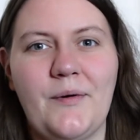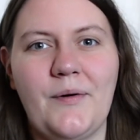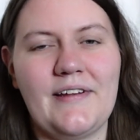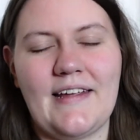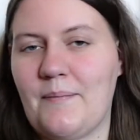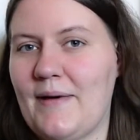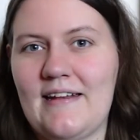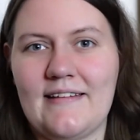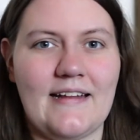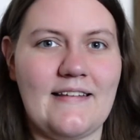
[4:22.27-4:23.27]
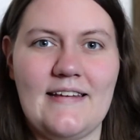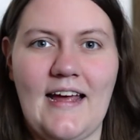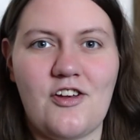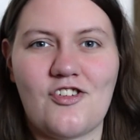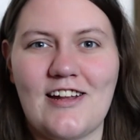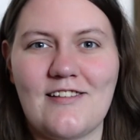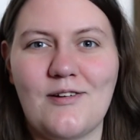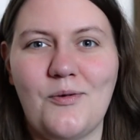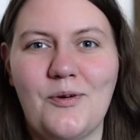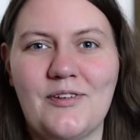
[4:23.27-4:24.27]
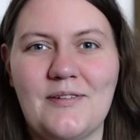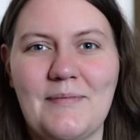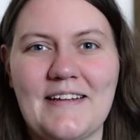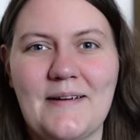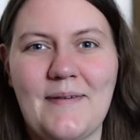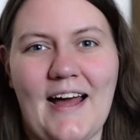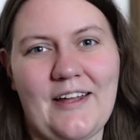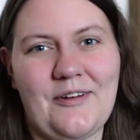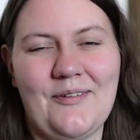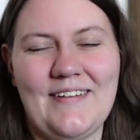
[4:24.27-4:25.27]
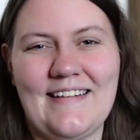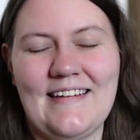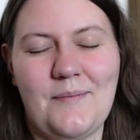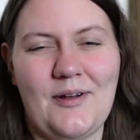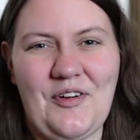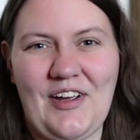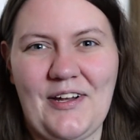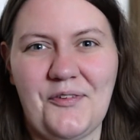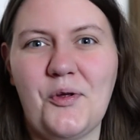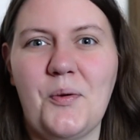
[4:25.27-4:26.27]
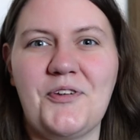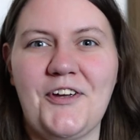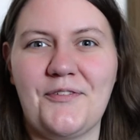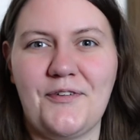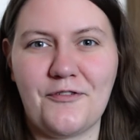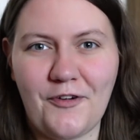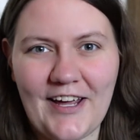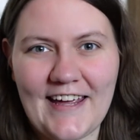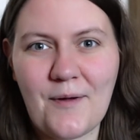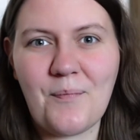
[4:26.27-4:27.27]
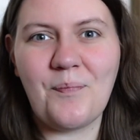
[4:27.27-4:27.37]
Und ja, beides hat sie anstandslos mitgemacht und sieht immer noch genauso hübsch aus wie vorher.